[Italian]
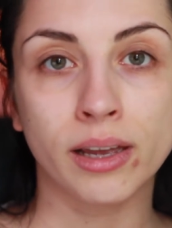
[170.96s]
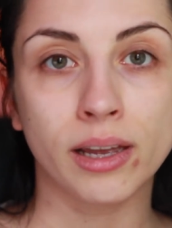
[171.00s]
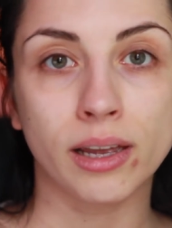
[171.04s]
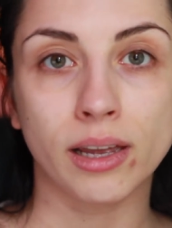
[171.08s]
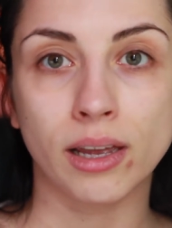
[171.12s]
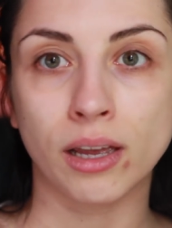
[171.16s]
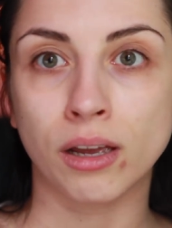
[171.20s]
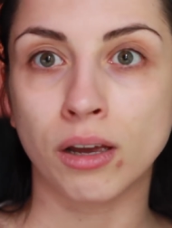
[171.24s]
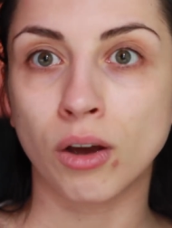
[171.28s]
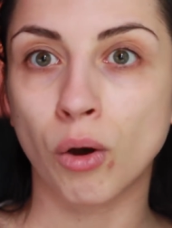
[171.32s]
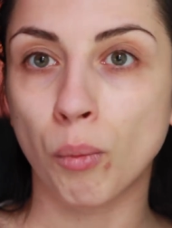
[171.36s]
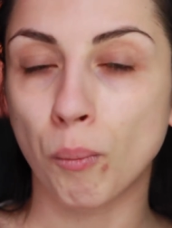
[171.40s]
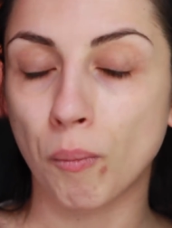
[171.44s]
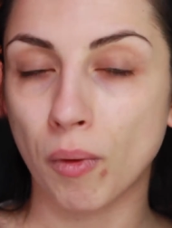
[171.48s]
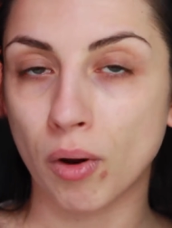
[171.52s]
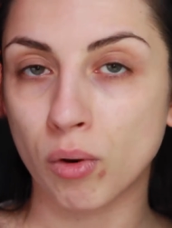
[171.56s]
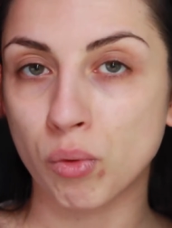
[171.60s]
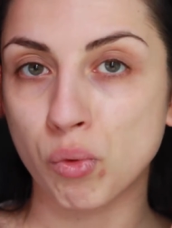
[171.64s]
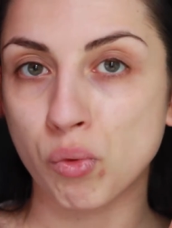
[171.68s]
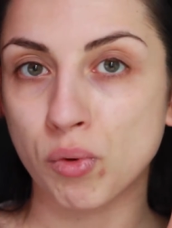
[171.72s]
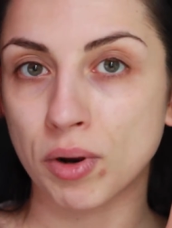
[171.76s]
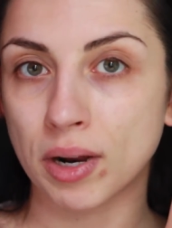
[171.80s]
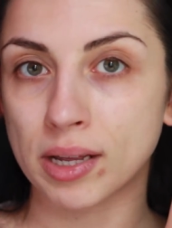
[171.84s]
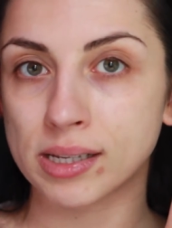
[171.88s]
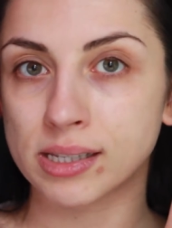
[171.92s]
e ho
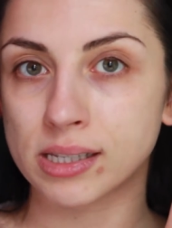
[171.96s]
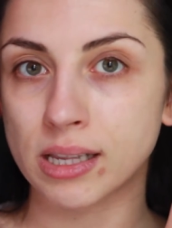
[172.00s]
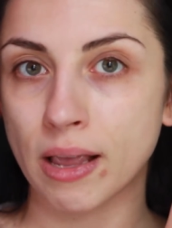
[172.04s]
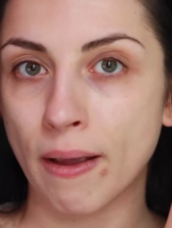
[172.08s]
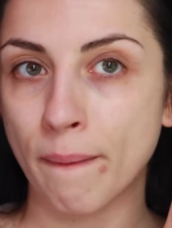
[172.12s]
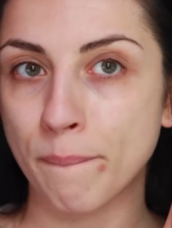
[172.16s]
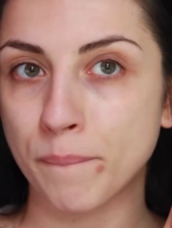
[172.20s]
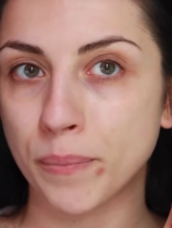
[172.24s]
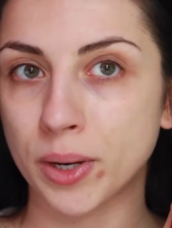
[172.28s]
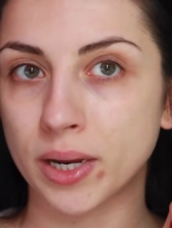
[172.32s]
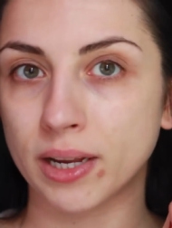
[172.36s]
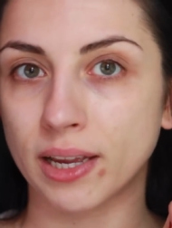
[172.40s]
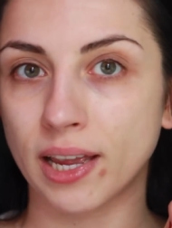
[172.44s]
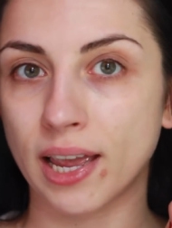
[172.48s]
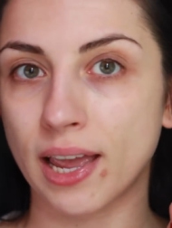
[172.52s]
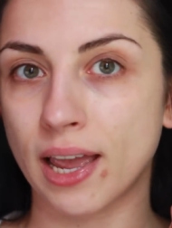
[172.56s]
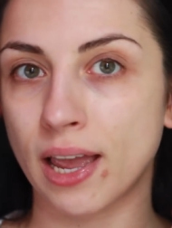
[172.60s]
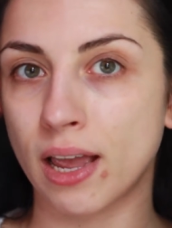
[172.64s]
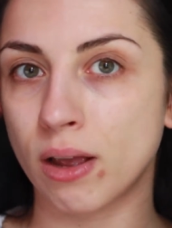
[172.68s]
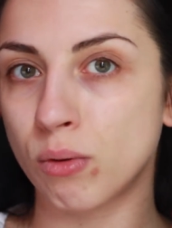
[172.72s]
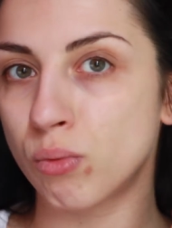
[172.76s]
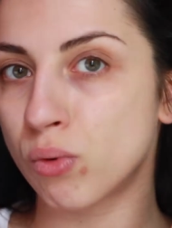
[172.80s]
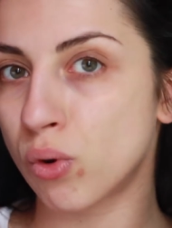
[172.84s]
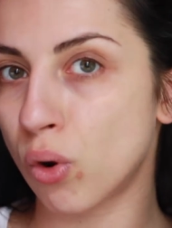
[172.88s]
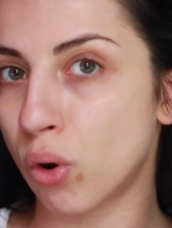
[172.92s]
paura sempre
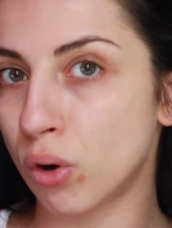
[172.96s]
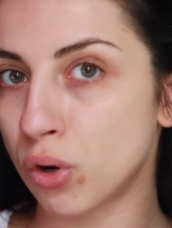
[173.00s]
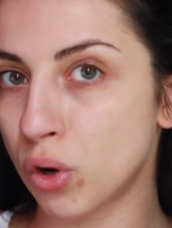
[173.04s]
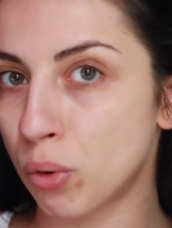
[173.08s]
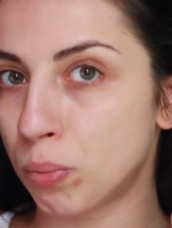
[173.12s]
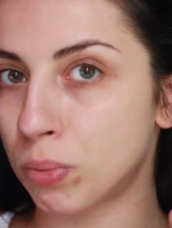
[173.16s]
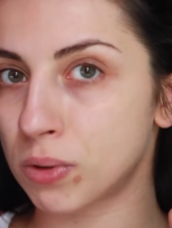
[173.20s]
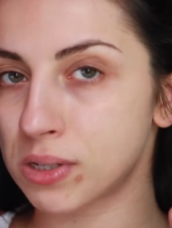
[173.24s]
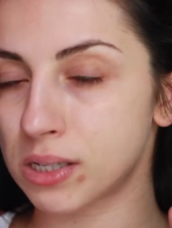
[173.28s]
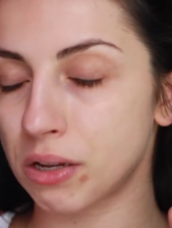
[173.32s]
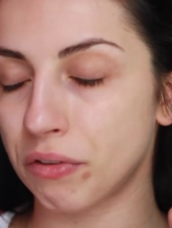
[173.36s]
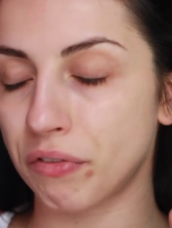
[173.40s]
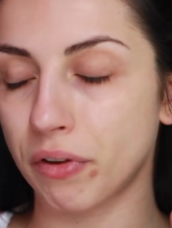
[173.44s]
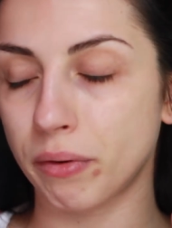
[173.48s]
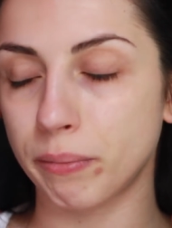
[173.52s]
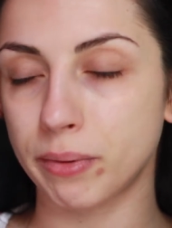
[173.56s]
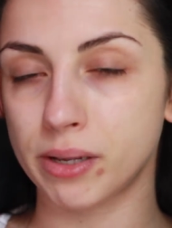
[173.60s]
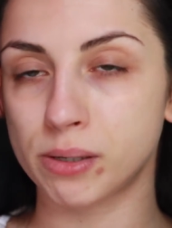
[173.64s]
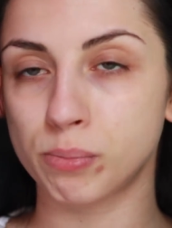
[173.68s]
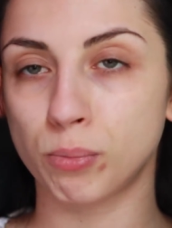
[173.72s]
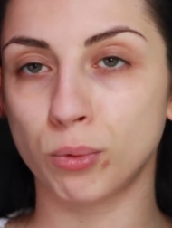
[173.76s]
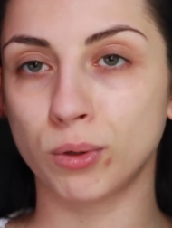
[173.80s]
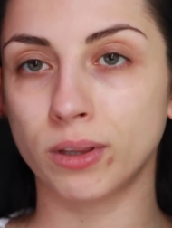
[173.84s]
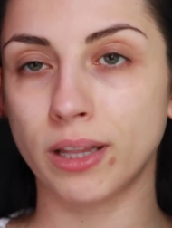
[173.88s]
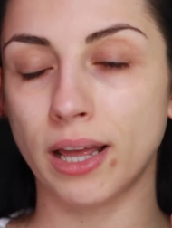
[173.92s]
che un olio possa farmi
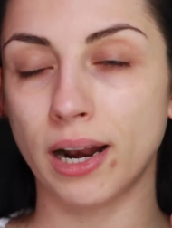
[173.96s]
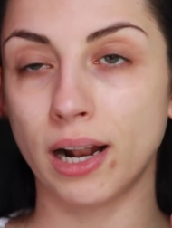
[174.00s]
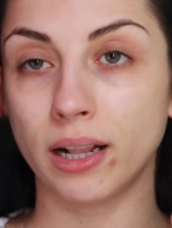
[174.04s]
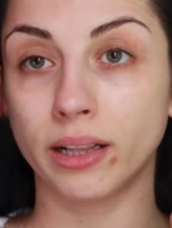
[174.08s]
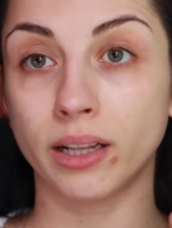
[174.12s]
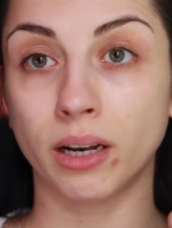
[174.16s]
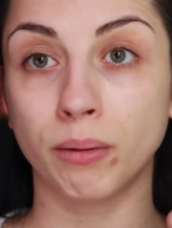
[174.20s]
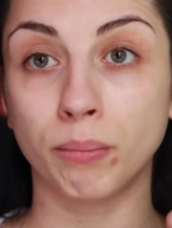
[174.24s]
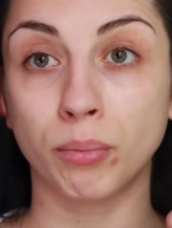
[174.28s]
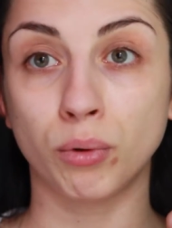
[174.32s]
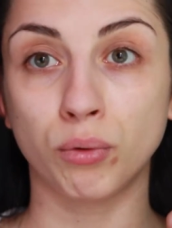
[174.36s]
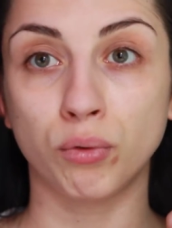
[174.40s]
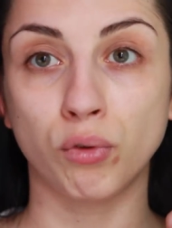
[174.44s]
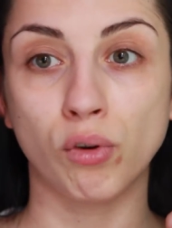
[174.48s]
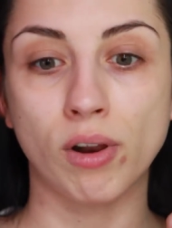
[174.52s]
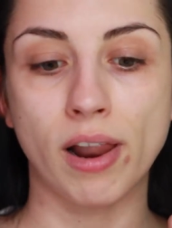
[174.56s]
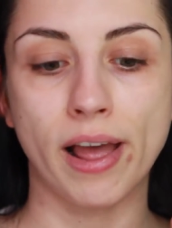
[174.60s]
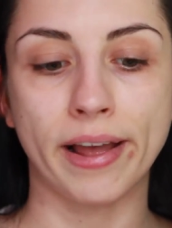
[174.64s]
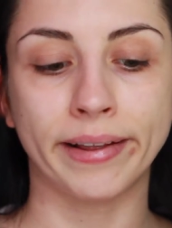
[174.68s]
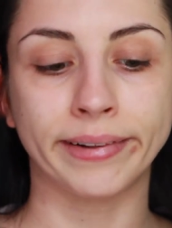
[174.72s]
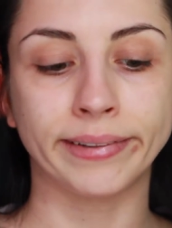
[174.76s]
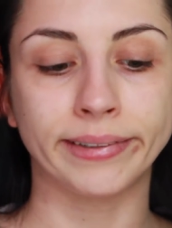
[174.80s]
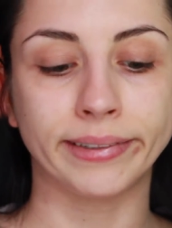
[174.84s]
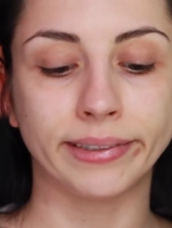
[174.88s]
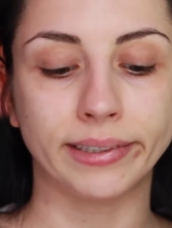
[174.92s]
spuntare altri
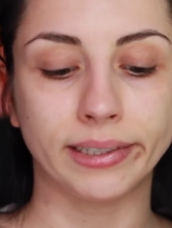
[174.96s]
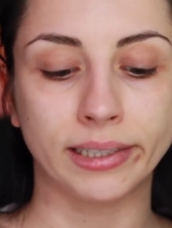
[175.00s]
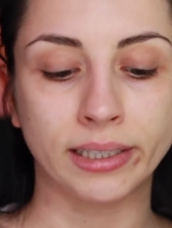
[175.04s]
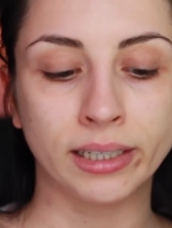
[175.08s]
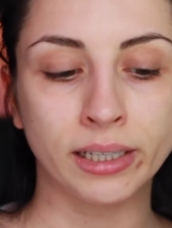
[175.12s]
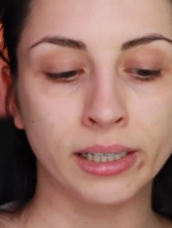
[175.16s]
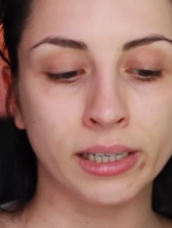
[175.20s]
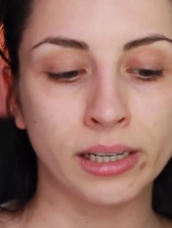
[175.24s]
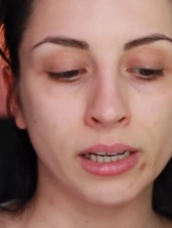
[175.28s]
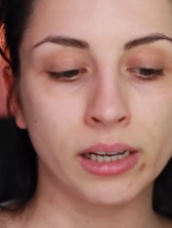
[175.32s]
brufoletti.